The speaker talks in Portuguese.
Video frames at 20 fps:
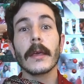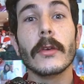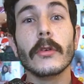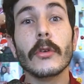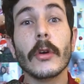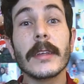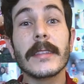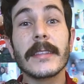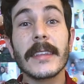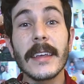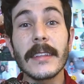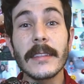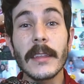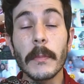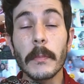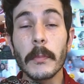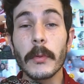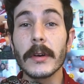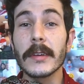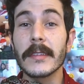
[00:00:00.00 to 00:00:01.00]
E
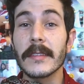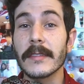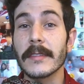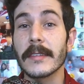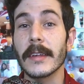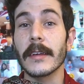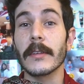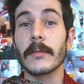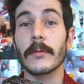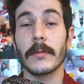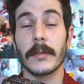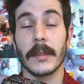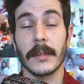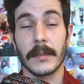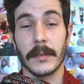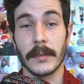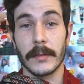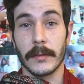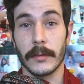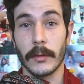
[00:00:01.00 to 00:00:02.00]
80%
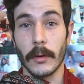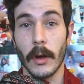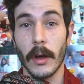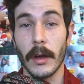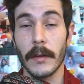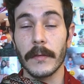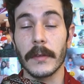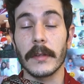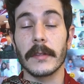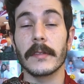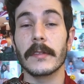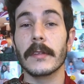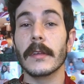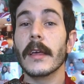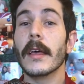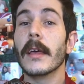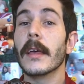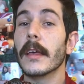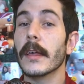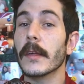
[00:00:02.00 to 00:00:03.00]
desses jovens
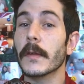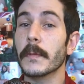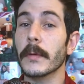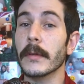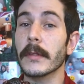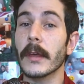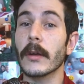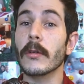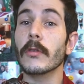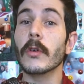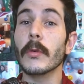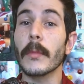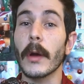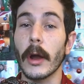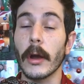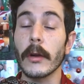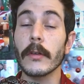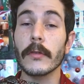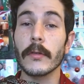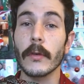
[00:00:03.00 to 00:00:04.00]
responderam que o
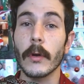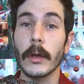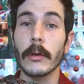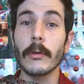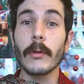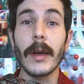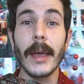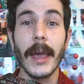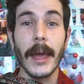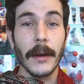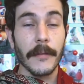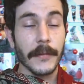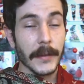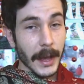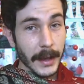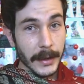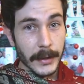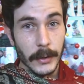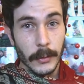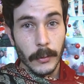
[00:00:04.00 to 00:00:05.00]
maior sonho era
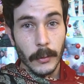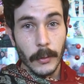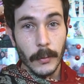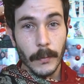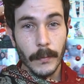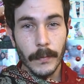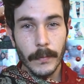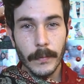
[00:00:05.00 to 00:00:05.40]
ficar rico.